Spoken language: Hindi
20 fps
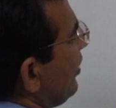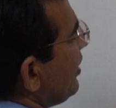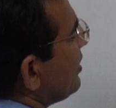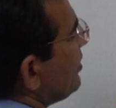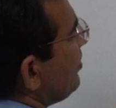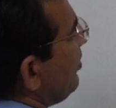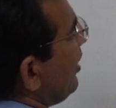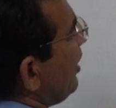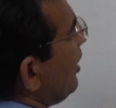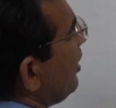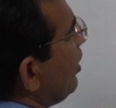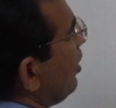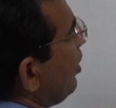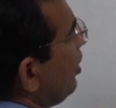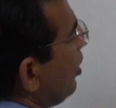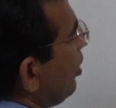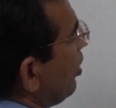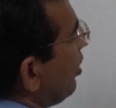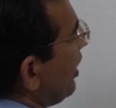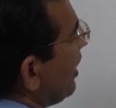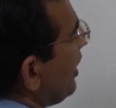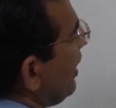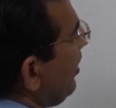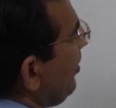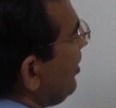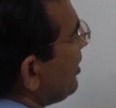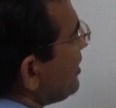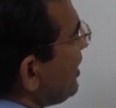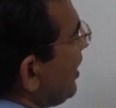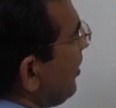फिर इसमें और अगले
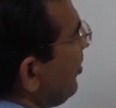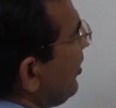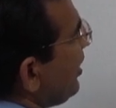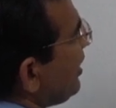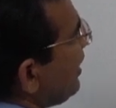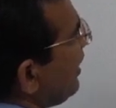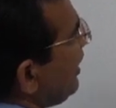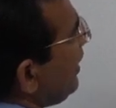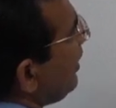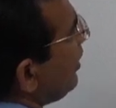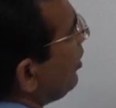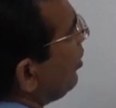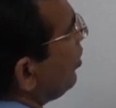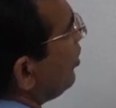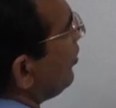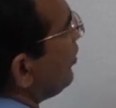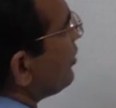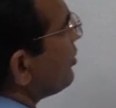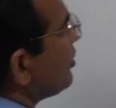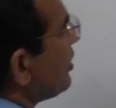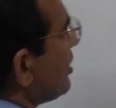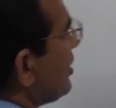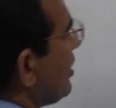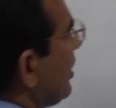में स्टेप में ये और फिर उसके